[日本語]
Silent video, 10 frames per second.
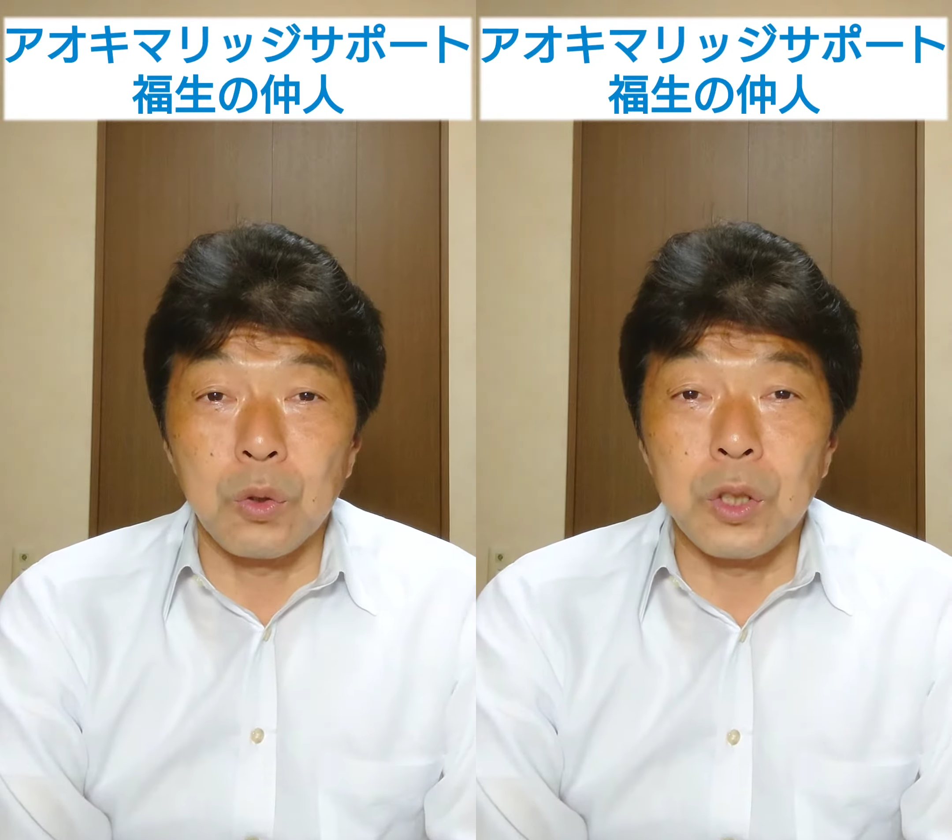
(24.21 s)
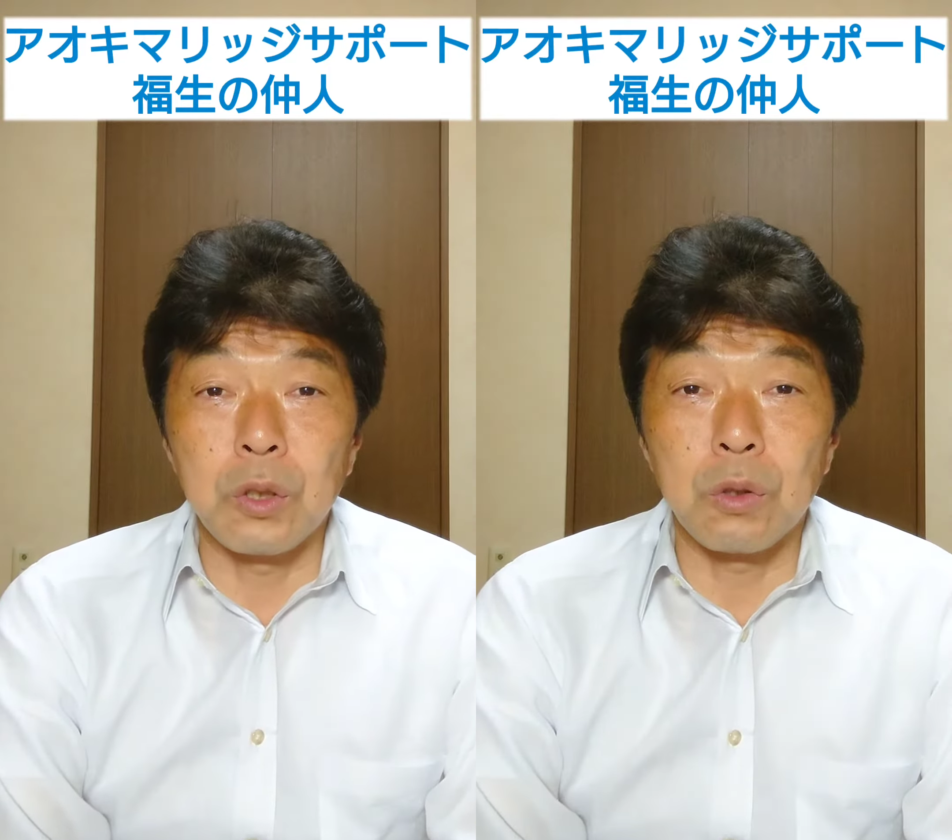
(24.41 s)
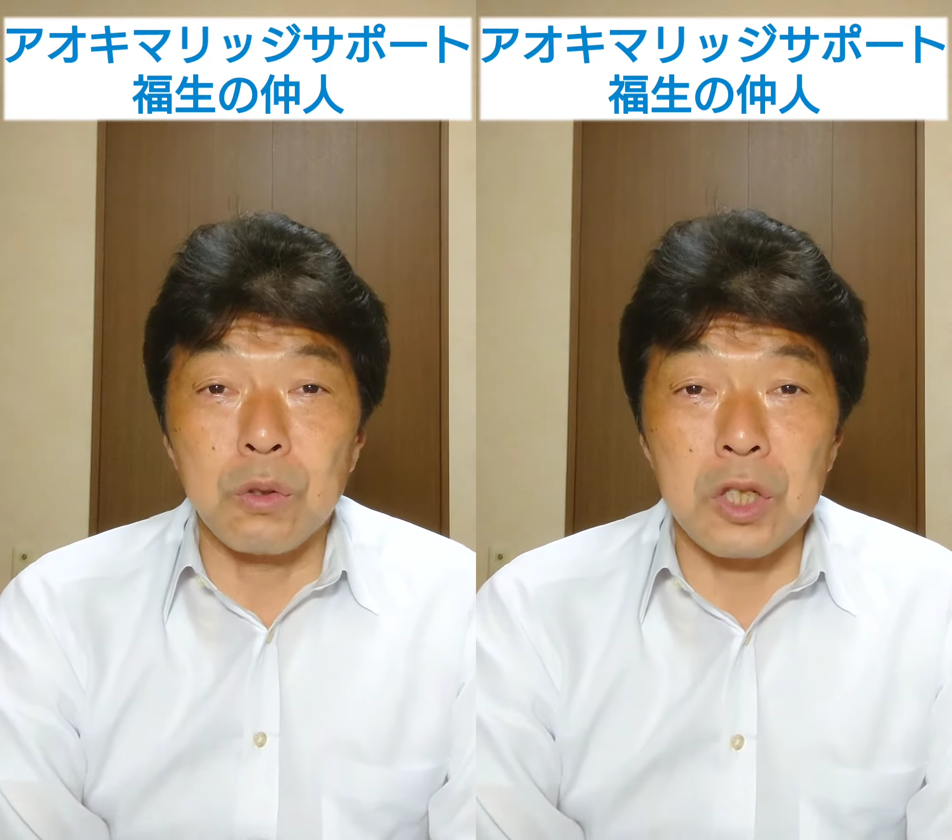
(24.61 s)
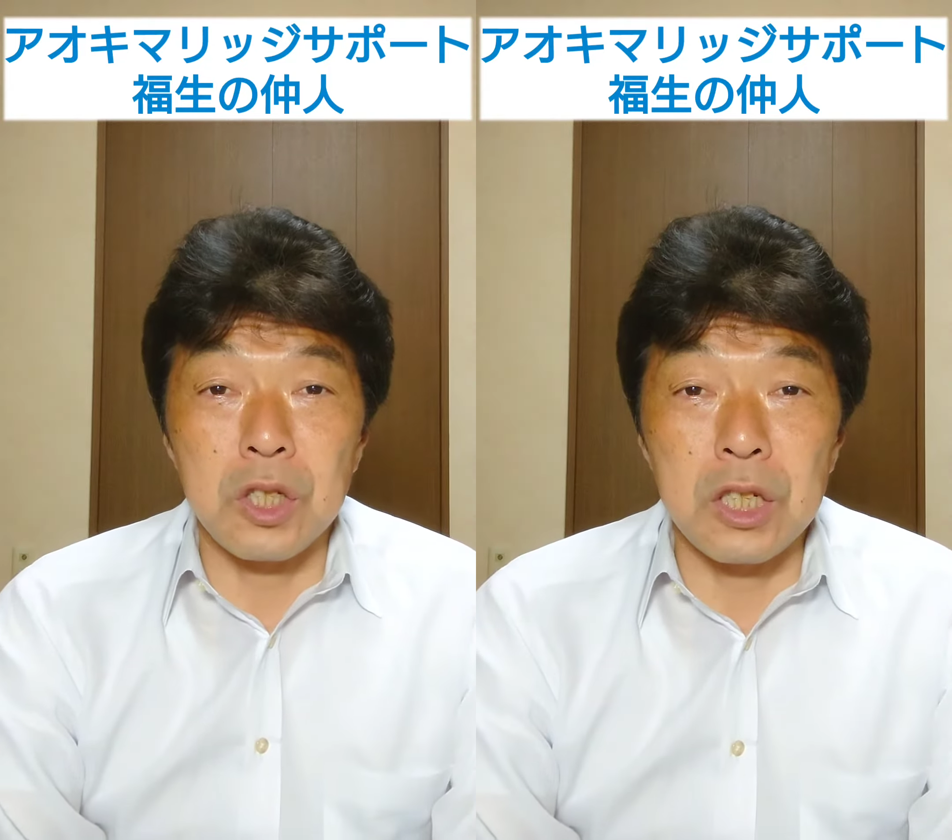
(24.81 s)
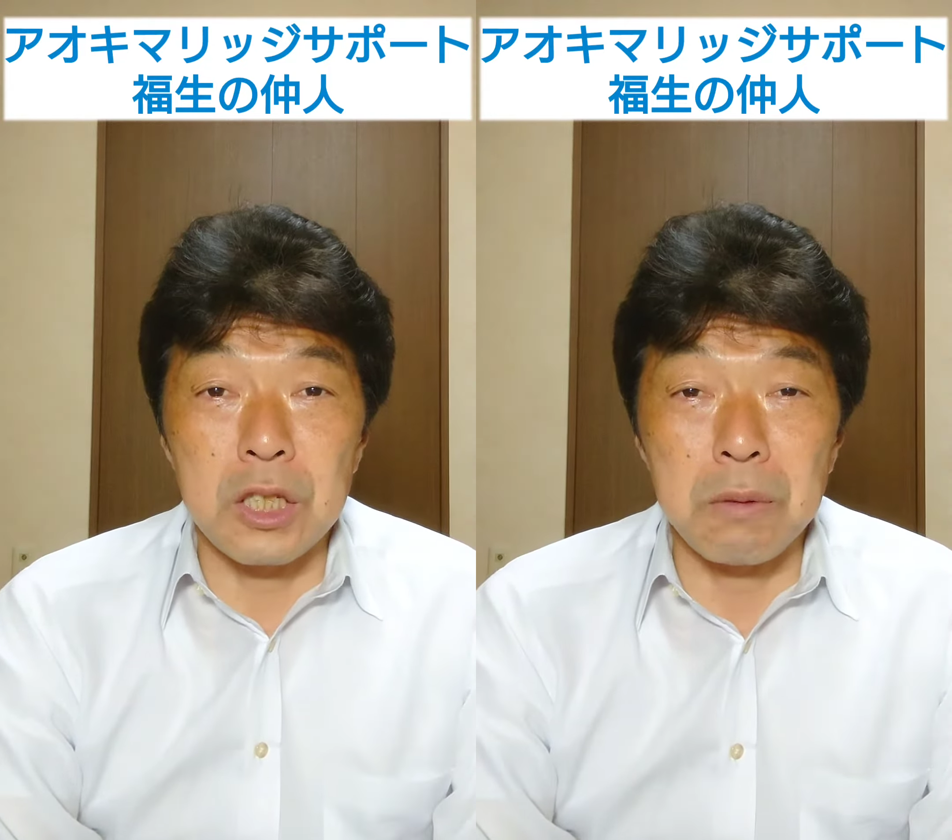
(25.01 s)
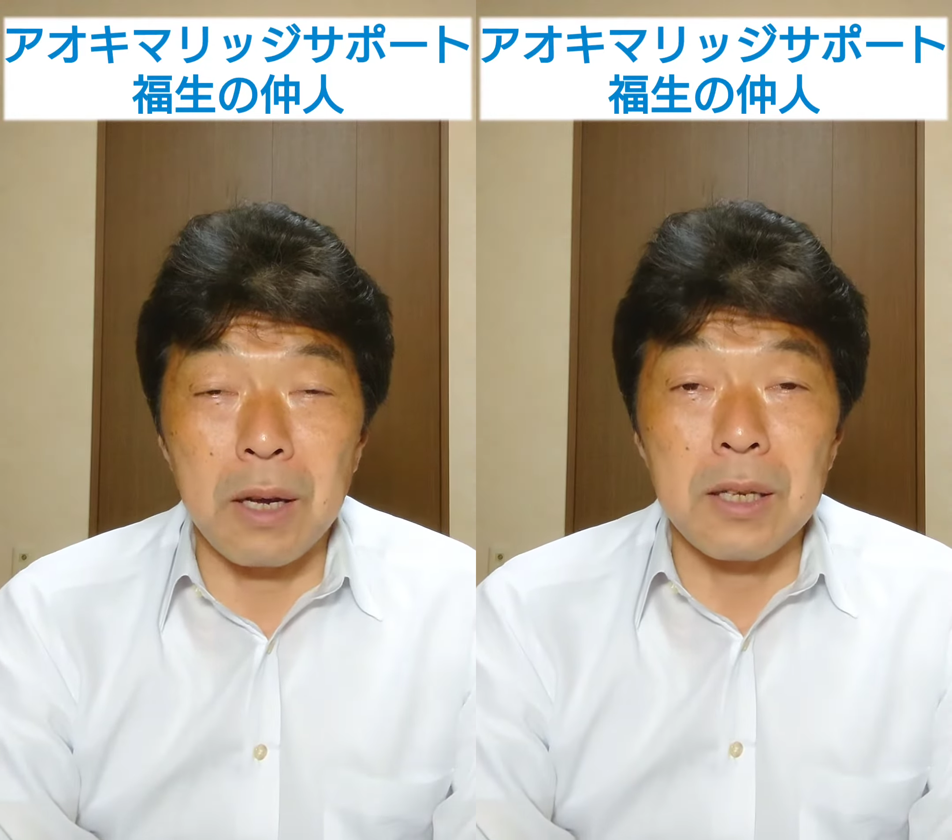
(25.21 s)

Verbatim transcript: 結納の実施率